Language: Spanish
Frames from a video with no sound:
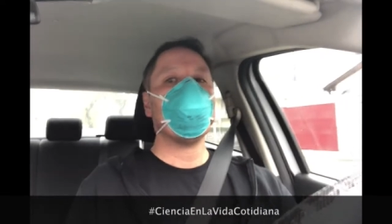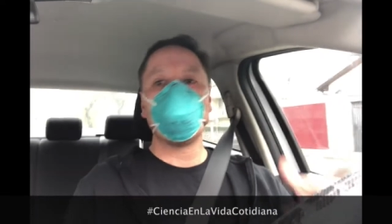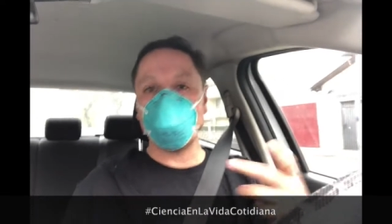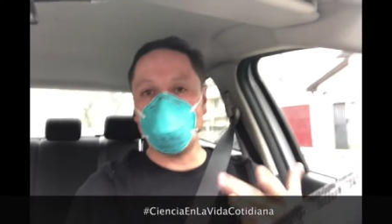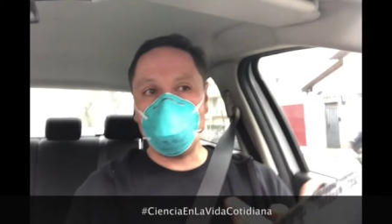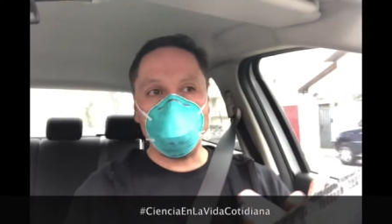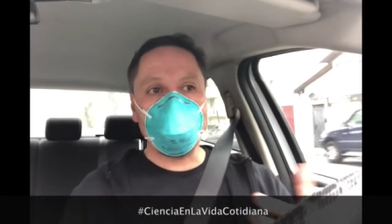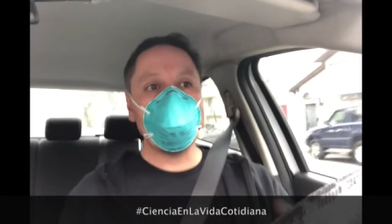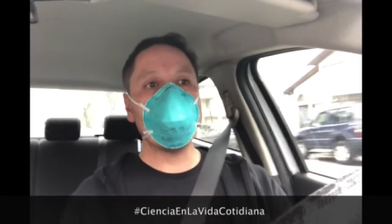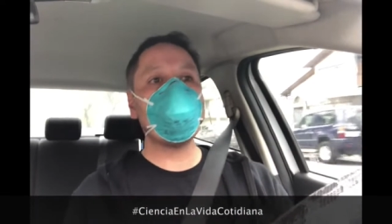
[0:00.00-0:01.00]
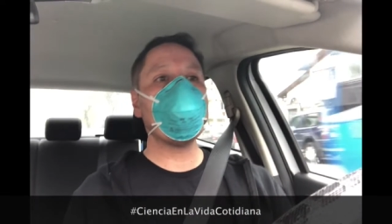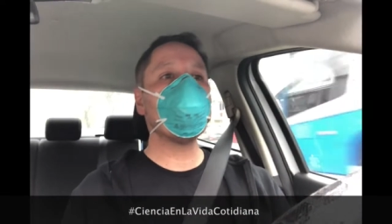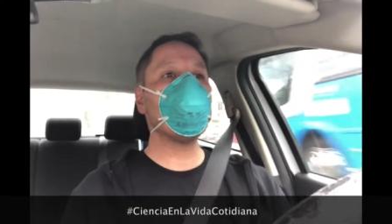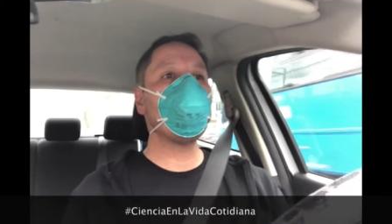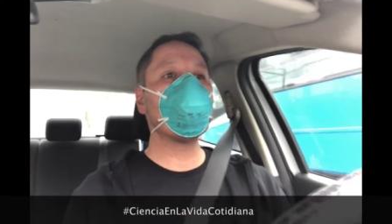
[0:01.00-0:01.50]
Respirar. Si estás
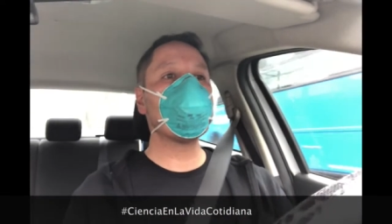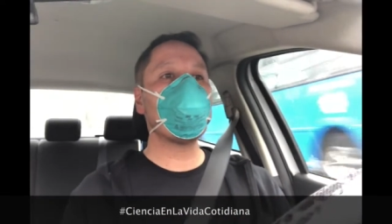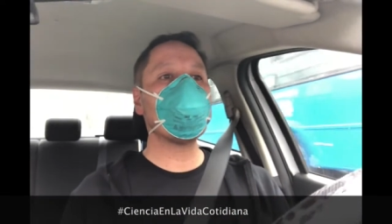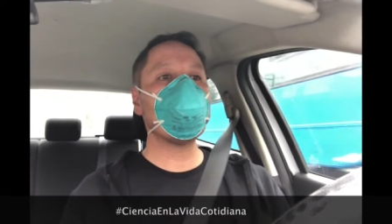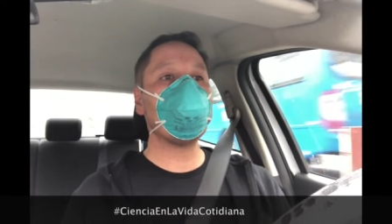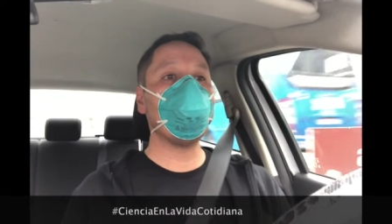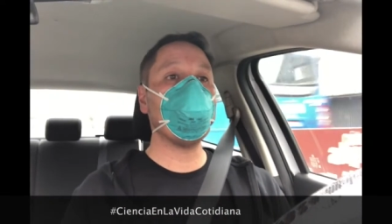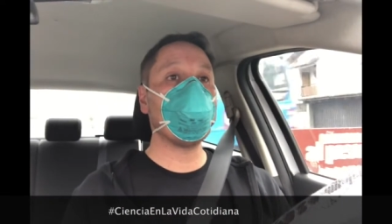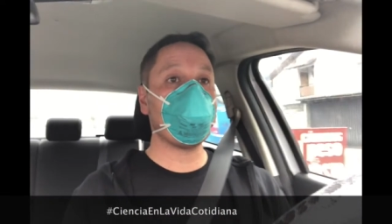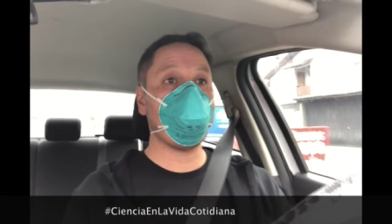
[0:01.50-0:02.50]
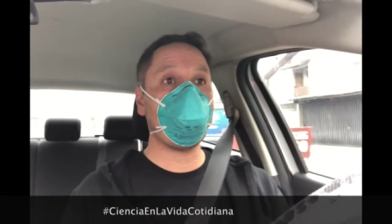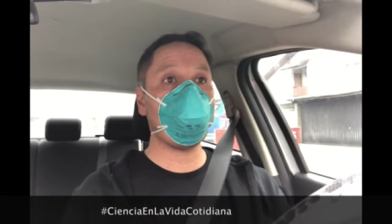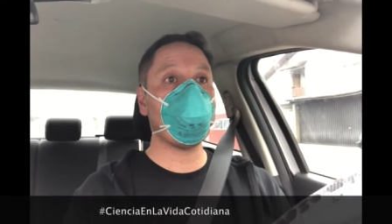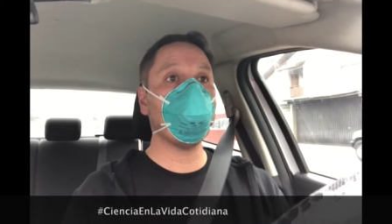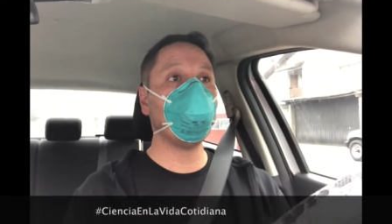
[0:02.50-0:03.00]
muchas horas en
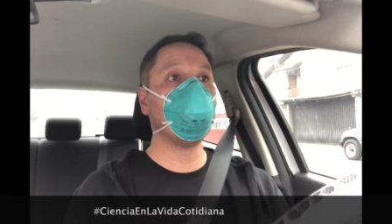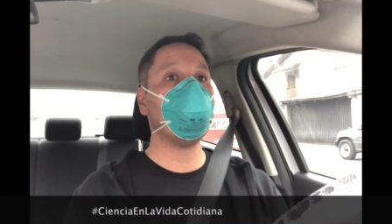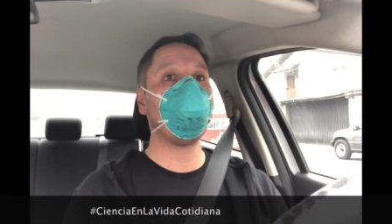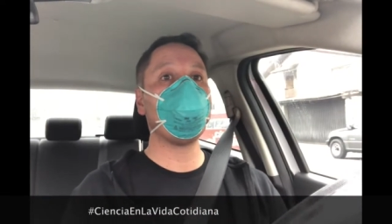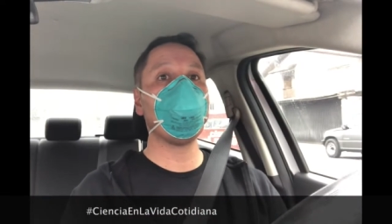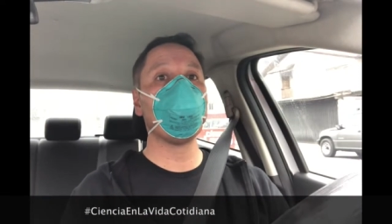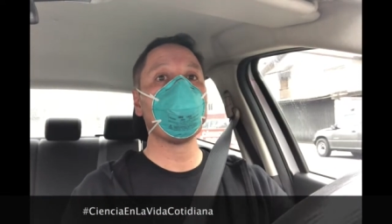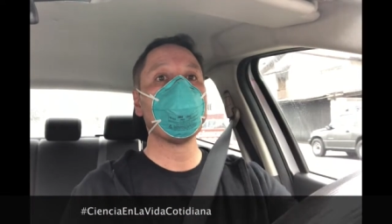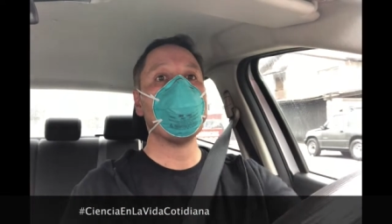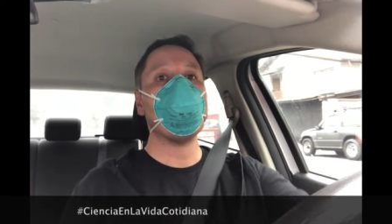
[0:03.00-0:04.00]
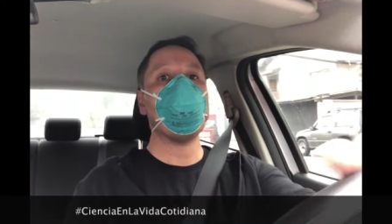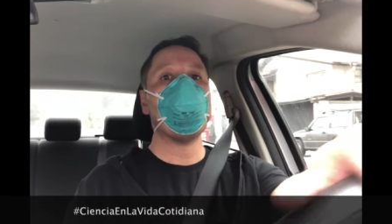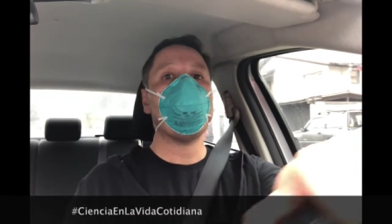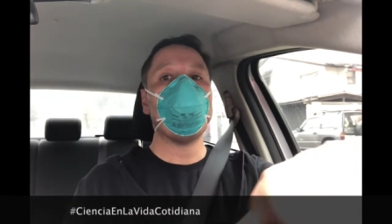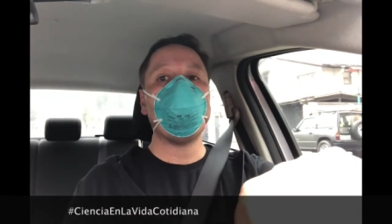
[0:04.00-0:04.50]
teletrabajo, ¿verdad?
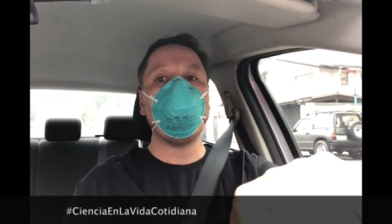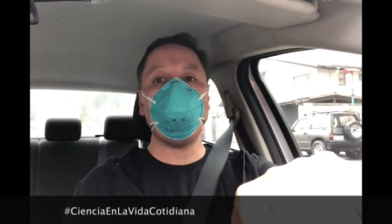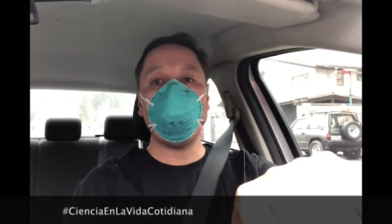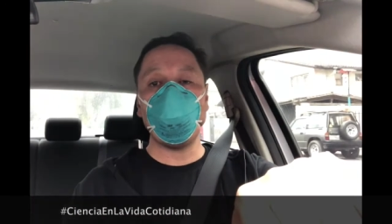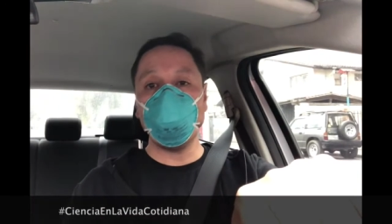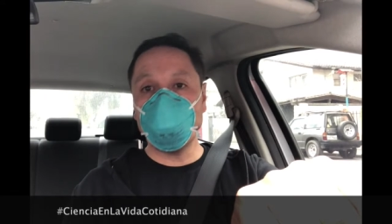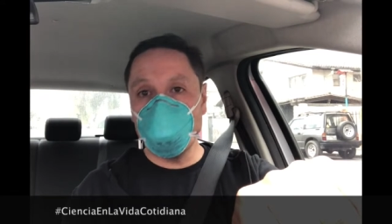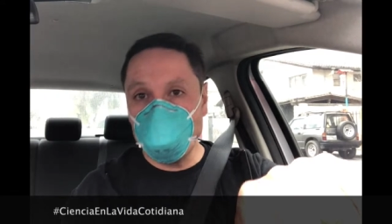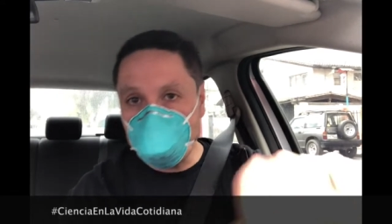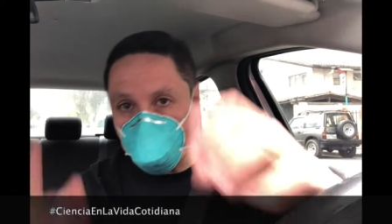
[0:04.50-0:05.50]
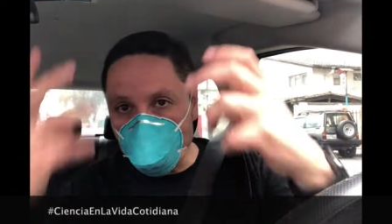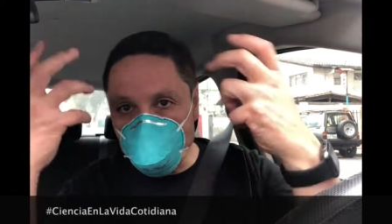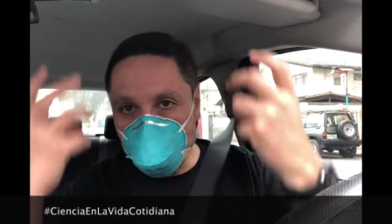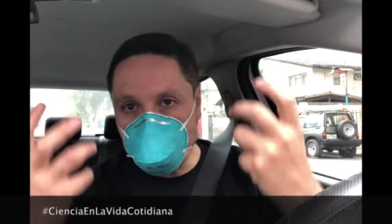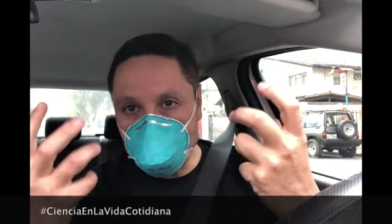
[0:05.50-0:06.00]
Em, esto de la
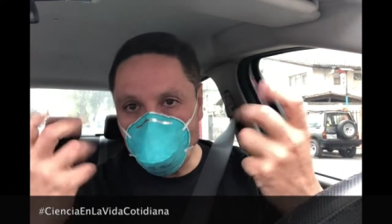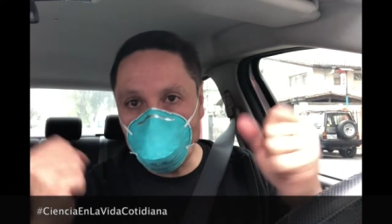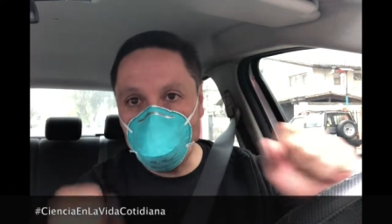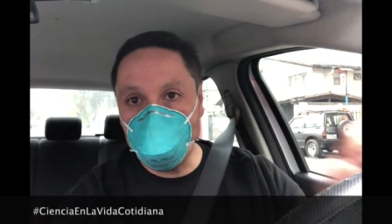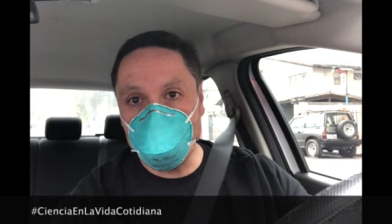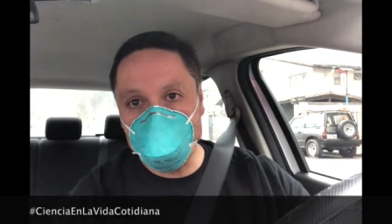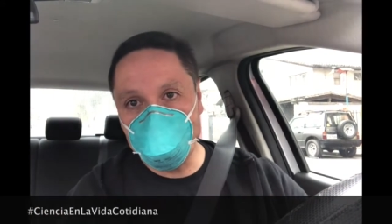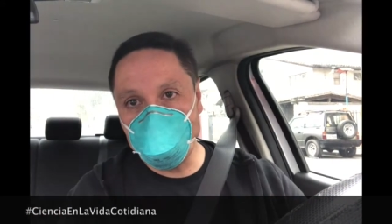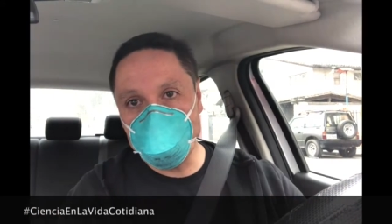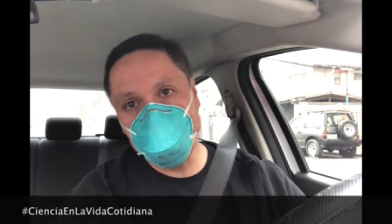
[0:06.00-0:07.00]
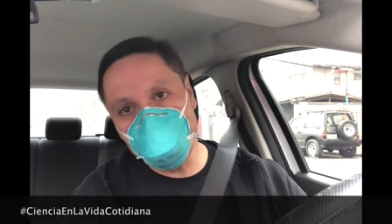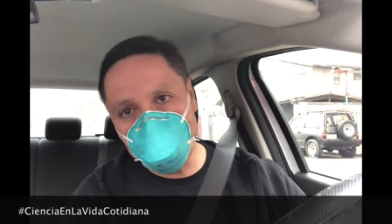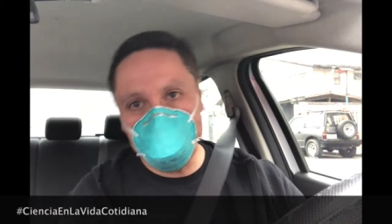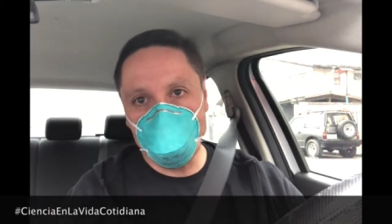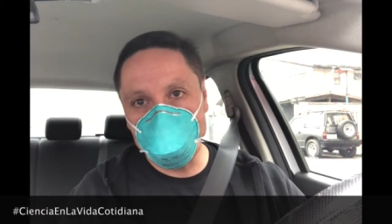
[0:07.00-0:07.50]
conciencia plena en respiración,
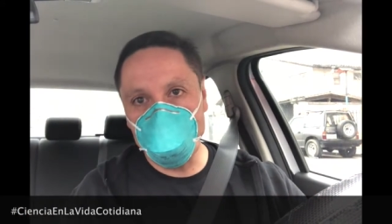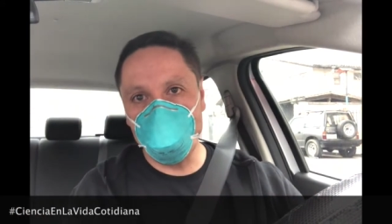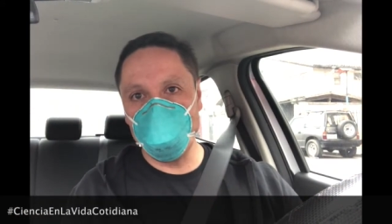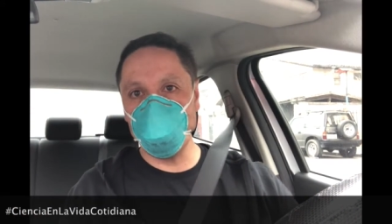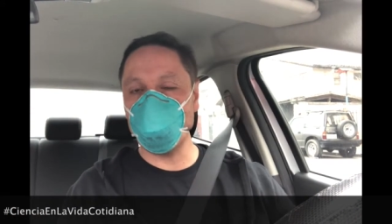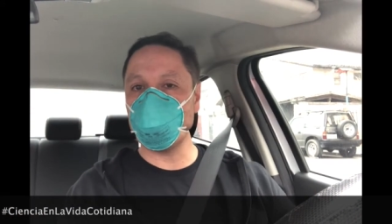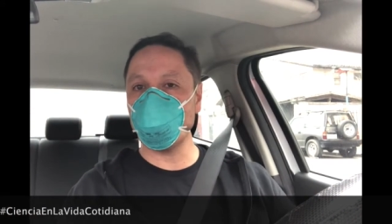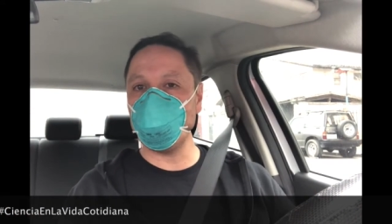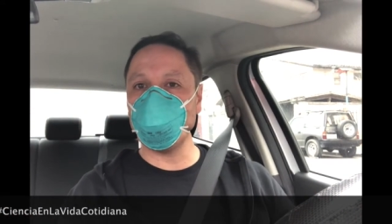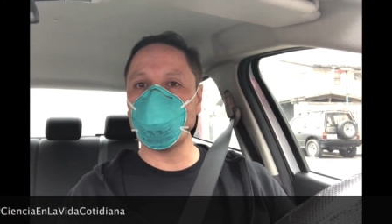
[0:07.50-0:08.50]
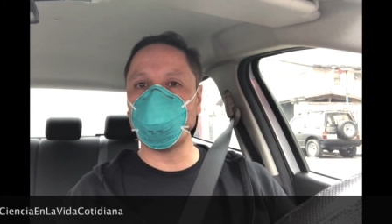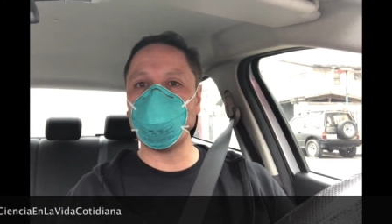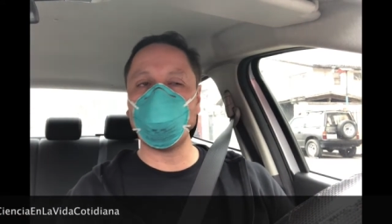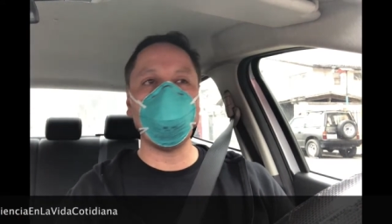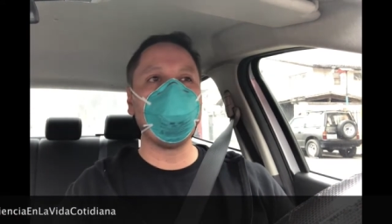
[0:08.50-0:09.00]
te lo recomiendo más o menos
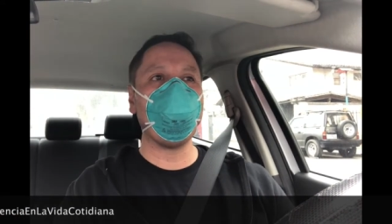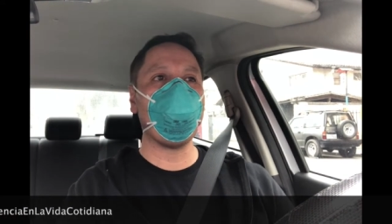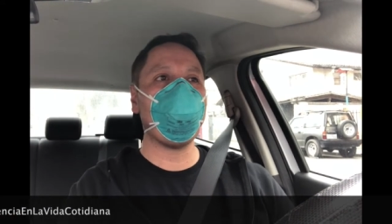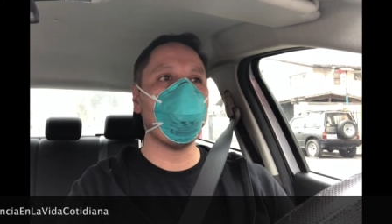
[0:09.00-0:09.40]
pues en cada